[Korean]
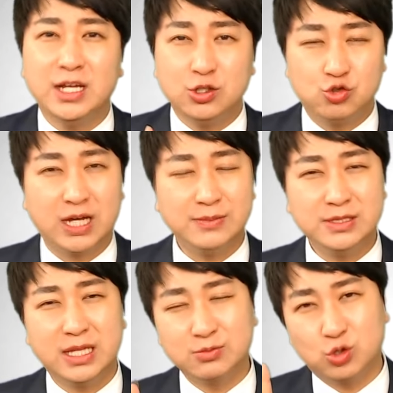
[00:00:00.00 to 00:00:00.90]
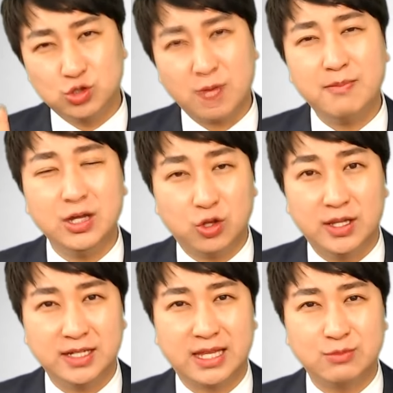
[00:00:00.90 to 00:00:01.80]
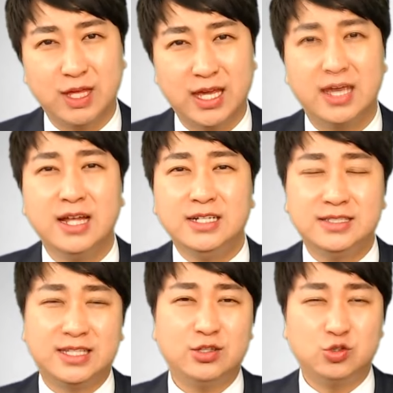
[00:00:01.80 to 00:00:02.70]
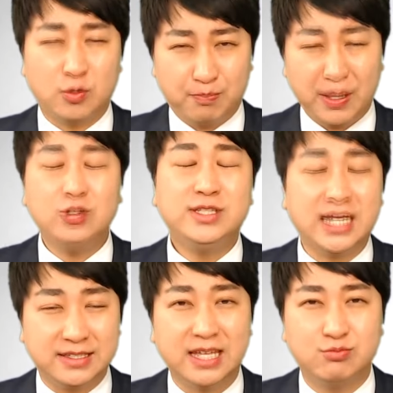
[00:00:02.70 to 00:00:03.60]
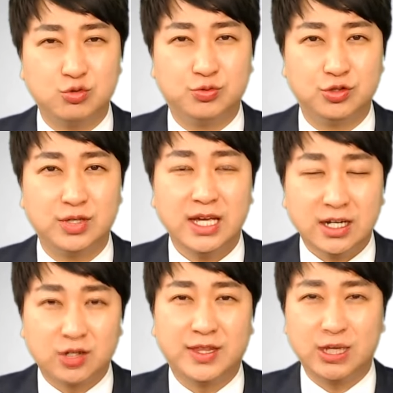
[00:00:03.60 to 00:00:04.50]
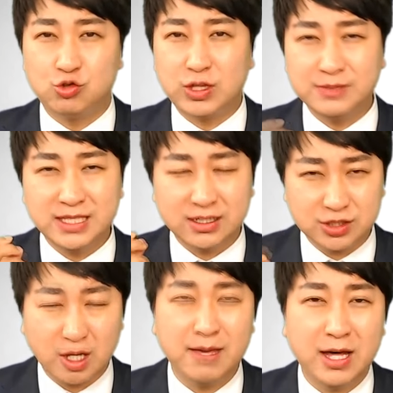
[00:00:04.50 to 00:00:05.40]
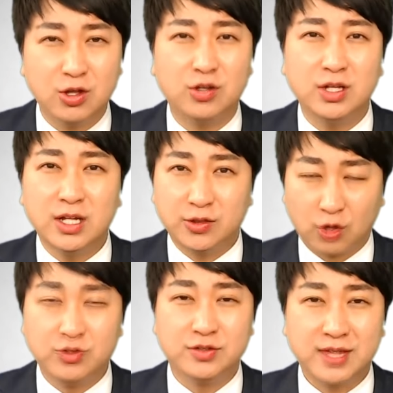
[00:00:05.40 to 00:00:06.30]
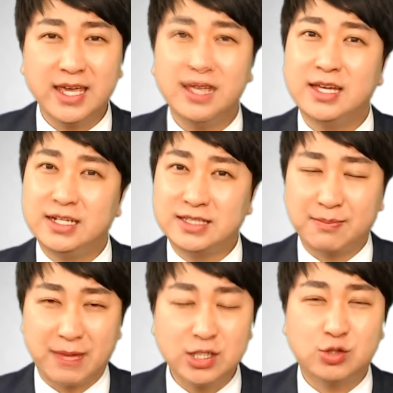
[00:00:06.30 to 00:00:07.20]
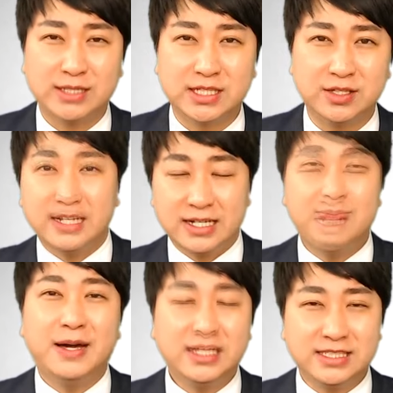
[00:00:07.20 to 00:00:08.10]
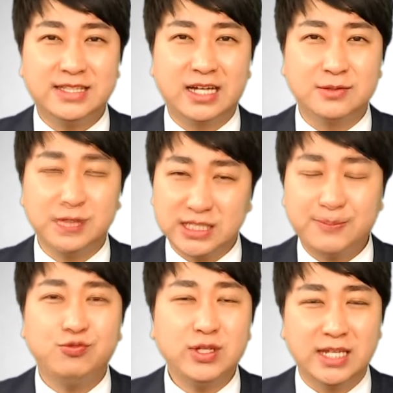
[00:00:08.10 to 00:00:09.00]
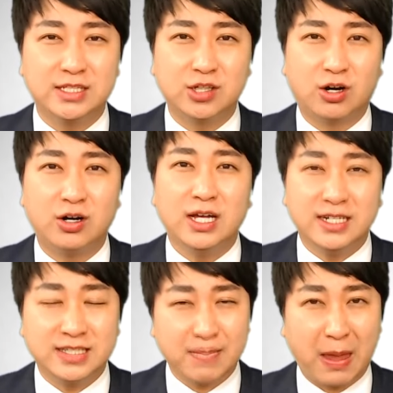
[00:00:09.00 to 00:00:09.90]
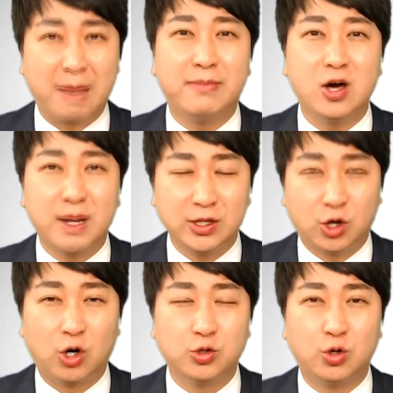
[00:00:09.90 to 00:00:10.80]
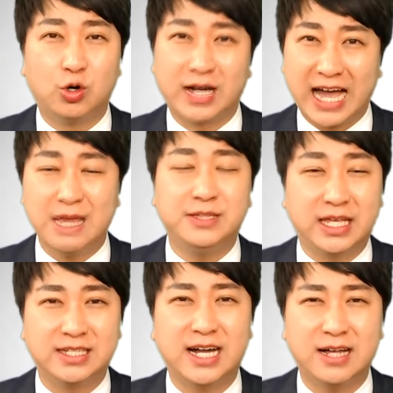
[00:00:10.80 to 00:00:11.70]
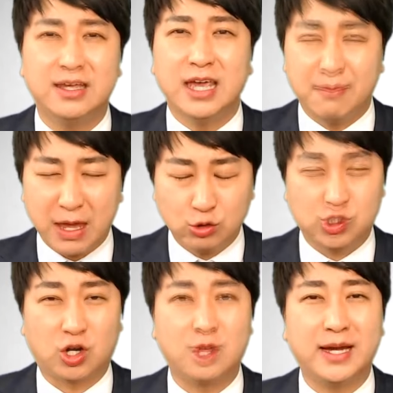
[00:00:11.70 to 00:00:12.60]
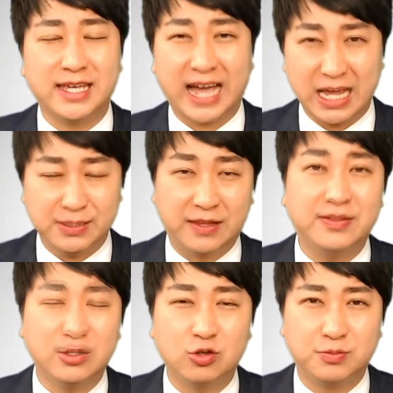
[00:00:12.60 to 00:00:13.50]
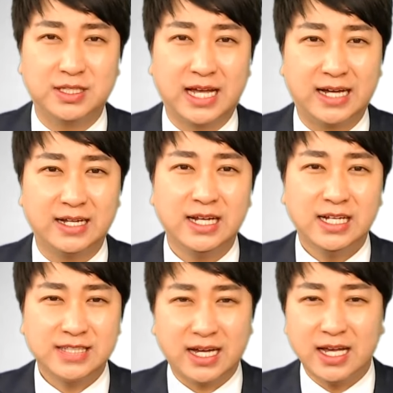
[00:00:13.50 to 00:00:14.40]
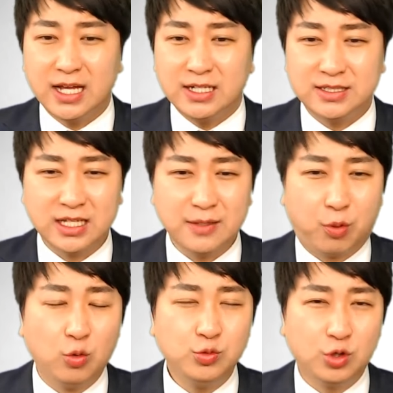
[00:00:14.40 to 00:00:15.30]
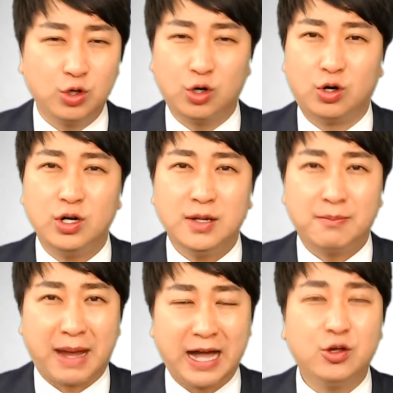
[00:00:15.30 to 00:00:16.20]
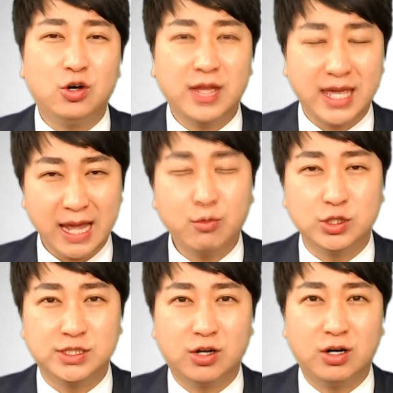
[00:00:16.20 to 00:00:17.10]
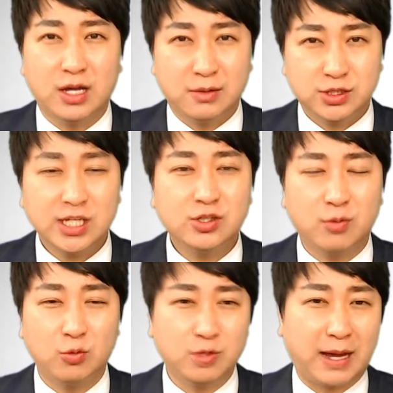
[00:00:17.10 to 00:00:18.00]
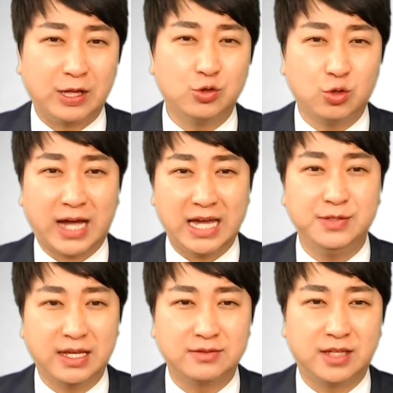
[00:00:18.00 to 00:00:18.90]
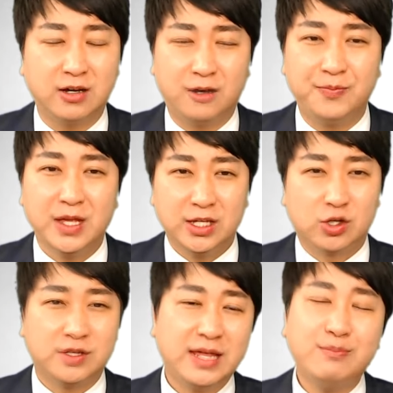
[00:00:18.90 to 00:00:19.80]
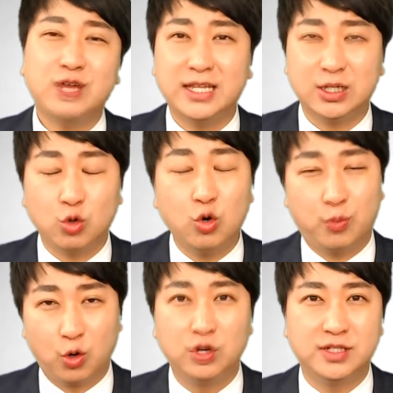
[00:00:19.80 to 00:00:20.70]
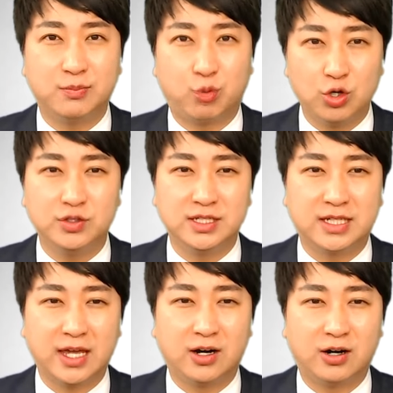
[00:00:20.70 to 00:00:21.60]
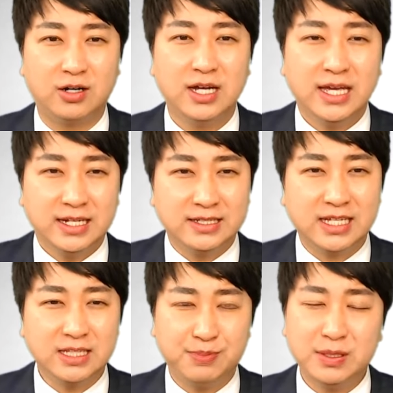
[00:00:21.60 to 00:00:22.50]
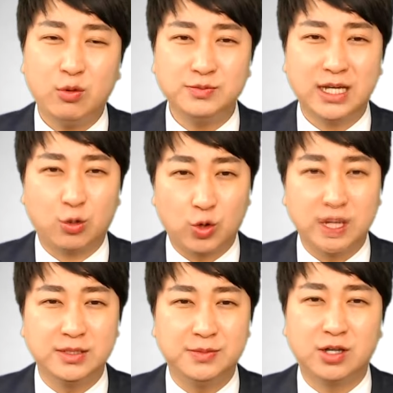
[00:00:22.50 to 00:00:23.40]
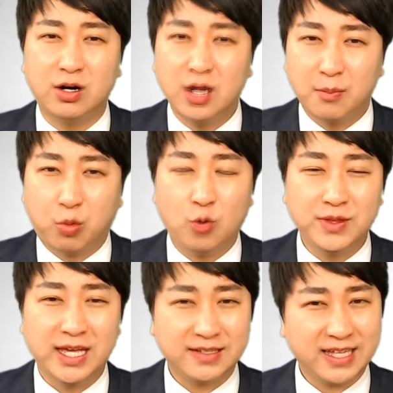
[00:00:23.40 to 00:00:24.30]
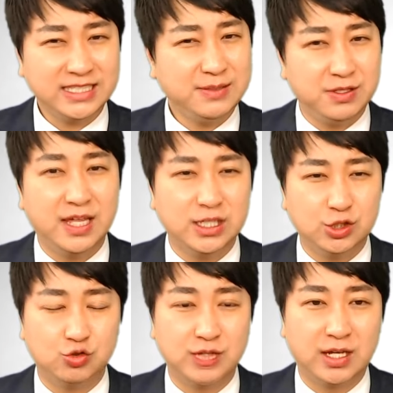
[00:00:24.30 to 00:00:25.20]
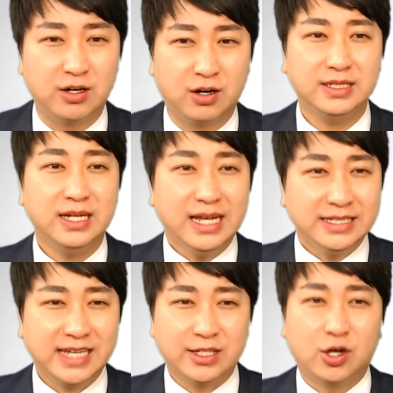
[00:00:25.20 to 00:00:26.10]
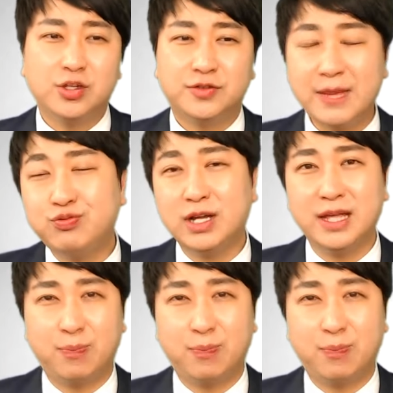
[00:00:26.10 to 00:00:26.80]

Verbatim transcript: 유산 진단금도 1 천만 원 넣어야 되기 때문에 일단은 좀 페널티가 있다는 부분. 그런데 유산 진단금 1 천만 원 넣는데 일단 매초화재는 일반한 진단금은 10분의 1이죠. 일단 100만 원만 넣어도 가입이 되니까 매우 저렴하게 가입이 된다는 겁니다. 자, 일단은 보험료 만 원의 행복이죠. 최저보험료 만원으로 가입이 되는데요. 여기 샘플 하나 또 보여드리, 보여드릴게요. 일단은 피보험자 고객님이죠. 보험 나이가 42세 기준이에요. 자 여기서 샘플 하나